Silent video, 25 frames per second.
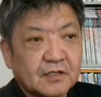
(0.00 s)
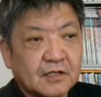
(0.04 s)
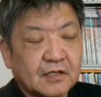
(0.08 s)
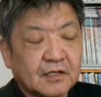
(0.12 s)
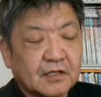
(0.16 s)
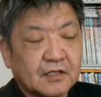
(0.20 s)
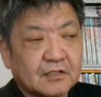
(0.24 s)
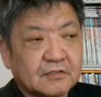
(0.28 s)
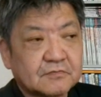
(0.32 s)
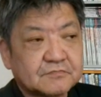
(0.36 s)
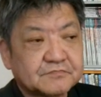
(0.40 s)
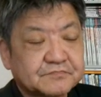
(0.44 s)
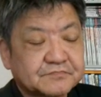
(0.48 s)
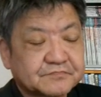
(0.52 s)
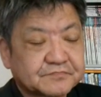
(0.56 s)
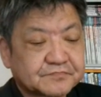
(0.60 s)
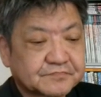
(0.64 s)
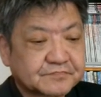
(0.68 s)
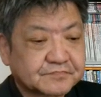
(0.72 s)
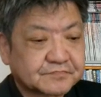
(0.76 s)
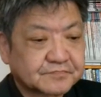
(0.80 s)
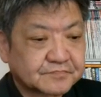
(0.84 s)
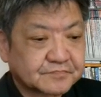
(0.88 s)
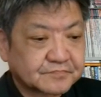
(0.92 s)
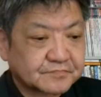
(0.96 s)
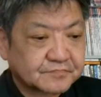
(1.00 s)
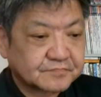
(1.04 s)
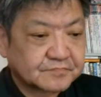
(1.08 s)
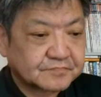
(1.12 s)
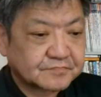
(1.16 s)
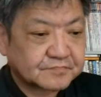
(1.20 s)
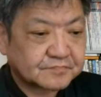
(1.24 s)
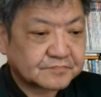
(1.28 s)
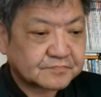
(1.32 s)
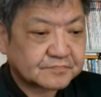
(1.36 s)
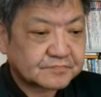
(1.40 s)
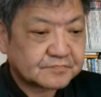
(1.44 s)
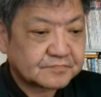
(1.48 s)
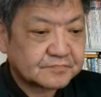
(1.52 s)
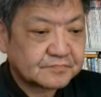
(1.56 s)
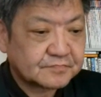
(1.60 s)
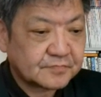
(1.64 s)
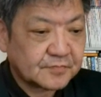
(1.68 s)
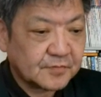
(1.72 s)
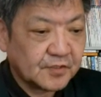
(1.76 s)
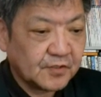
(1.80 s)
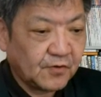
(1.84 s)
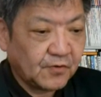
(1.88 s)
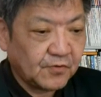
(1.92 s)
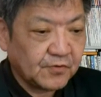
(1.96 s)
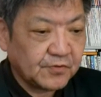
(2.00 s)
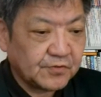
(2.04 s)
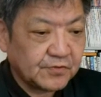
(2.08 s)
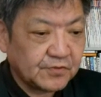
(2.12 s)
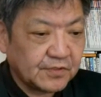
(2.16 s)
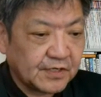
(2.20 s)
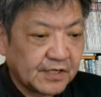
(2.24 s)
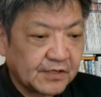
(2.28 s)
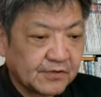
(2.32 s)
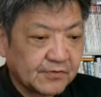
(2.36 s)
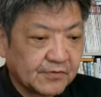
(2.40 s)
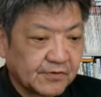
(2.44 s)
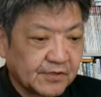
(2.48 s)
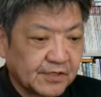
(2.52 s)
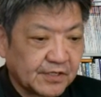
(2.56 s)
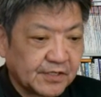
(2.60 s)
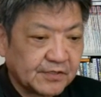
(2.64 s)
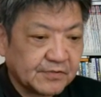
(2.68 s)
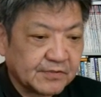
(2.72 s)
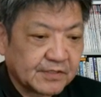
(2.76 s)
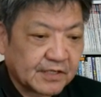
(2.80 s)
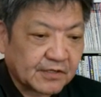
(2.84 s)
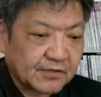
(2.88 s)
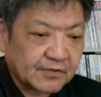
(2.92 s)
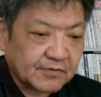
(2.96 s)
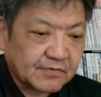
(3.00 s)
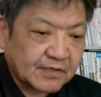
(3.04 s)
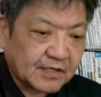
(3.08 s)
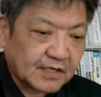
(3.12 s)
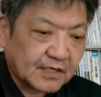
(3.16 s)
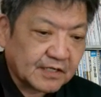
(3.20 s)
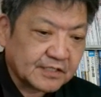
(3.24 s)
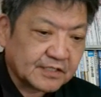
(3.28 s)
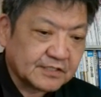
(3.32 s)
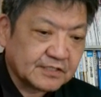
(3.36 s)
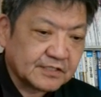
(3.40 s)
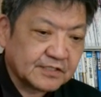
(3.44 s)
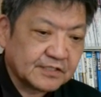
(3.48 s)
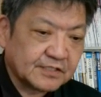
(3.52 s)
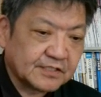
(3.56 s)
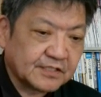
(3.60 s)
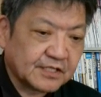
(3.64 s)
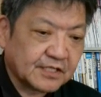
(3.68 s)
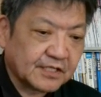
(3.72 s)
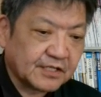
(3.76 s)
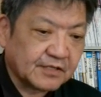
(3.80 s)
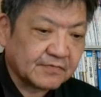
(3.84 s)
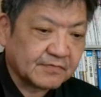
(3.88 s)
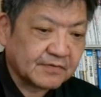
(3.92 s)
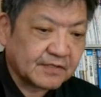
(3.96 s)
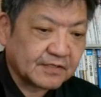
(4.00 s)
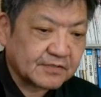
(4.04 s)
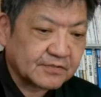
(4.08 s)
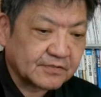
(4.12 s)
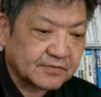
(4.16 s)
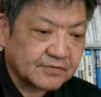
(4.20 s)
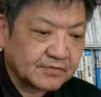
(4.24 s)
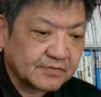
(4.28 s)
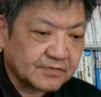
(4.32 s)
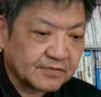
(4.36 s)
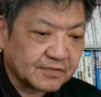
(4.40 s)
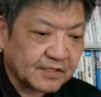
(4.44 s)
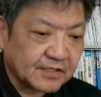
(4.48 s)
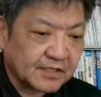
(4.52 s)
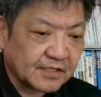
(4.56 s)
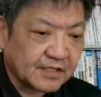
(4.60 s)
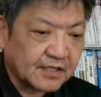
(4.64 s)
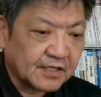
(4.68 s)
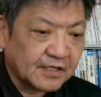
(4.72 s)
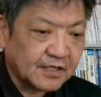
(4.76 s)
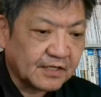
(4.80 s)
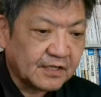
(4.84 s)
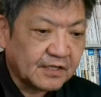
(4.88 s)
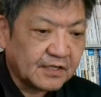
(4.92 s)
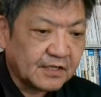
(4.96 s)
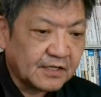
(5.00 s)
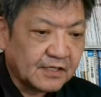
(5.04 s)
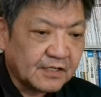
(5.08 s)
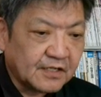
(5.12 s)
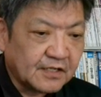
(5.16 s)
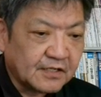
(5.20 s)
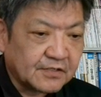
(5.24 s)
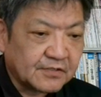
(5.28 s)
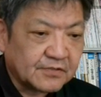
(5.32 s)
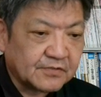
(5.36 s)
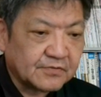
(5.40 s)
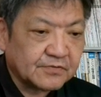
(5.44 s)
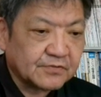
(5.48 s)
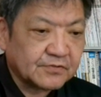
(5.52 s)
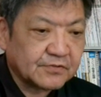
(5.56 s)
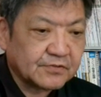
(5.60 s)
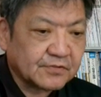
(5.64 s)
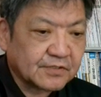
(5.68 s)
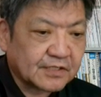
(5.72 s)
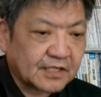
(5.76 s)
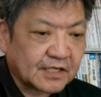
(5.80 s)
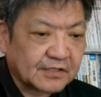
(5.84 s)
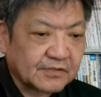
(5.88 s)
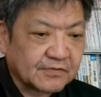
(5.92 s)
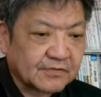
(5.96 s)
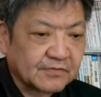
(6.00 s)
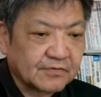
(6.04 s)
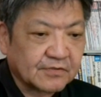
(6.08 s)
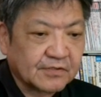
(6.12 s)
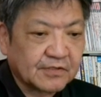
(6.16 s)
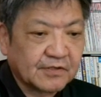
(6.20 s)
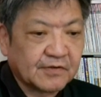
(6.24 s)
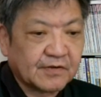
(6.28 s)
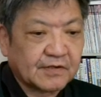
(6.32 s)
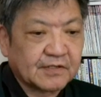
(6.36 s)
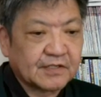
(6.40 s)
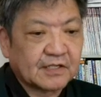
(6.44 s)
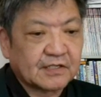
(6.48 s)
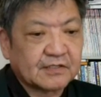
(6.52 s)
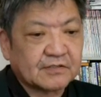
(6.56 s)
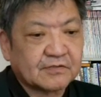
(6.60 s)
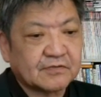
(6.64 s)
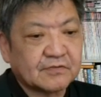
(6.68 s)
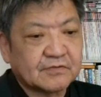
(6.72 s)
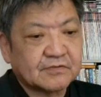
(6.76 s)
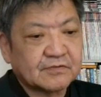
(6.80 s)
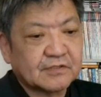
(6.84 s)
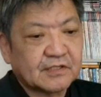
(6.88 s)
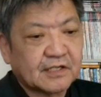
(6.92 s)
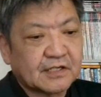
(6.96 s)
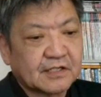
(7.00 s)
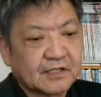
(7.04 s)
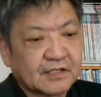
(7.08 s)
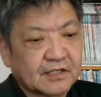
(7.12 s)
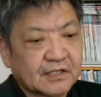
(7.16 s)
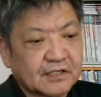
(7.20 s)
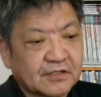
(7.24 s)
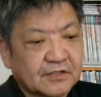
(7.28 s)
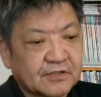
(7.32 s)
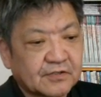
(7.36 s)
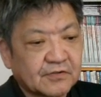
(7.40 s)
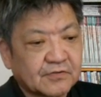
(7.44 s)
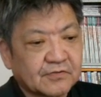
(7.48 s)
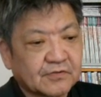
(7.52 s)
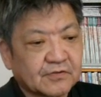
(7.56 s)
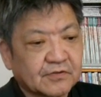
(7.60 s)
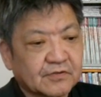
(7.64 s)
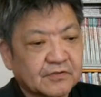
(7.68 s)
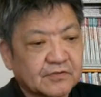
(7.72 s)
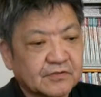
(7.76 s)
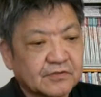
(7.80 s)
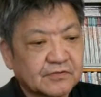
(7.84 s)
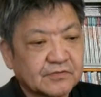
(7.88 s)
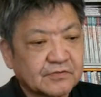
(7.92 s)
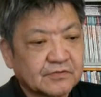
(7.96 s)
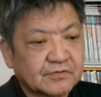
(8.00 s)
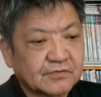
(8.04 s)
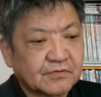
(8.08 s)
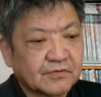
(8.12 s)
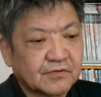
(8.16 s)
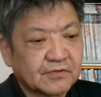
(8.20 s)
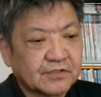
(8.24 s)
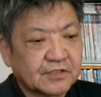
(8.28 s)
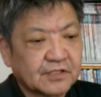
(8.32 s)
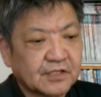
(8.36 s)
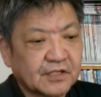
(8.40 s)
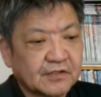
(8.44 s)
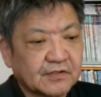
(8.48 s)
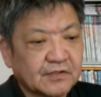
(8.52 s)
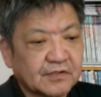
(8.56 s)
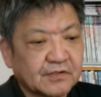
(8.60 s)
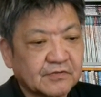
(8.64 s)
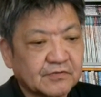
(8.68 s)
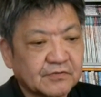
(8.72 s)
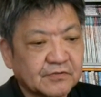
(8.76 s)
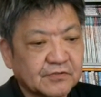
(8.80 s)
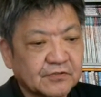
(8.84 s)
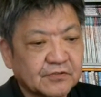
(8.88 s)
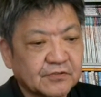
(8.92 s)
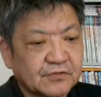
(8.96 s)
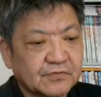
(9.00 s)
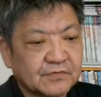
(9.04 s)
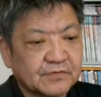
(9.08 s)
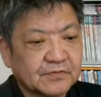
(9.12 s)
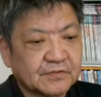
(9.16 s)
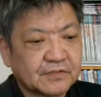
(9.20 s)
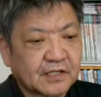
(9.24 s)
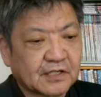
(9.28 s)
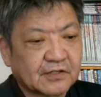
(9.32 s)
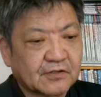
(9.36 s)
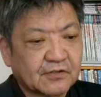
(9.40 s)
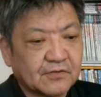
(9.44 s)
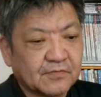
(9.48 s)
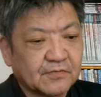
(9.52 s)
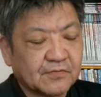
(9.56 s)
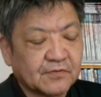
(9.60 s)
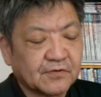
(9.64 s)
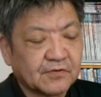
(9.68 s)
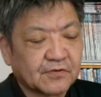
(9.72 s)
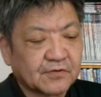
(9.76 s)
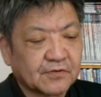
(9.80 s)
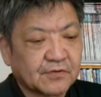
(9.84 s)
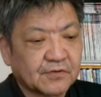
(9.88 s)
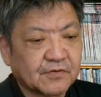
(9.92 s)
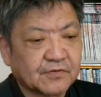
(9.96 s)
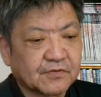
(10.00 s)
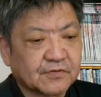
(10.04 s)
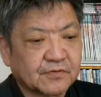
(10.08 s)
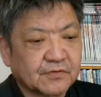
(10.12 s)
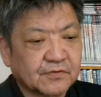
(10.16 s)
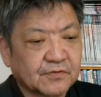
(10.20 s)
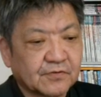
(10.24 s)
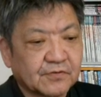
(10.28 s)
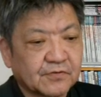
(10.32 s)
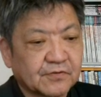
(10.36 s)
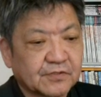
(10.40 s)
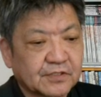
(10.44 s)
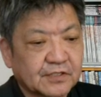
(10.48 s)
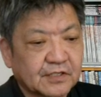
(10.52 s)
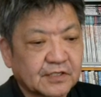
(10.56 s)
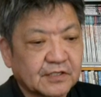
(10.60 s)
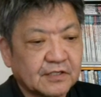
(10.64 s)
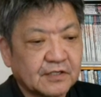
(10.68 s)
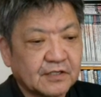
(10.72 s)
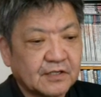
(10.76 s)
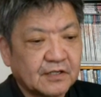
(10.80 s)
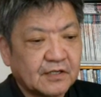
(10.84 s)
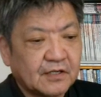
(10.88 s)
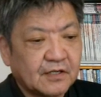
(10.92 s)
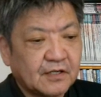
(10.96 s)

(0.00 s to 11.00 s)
えー欧州連合 EU などは資金はすぐに入手可能ではなくウクライナが必要とする復興支援には不十分だとも強調した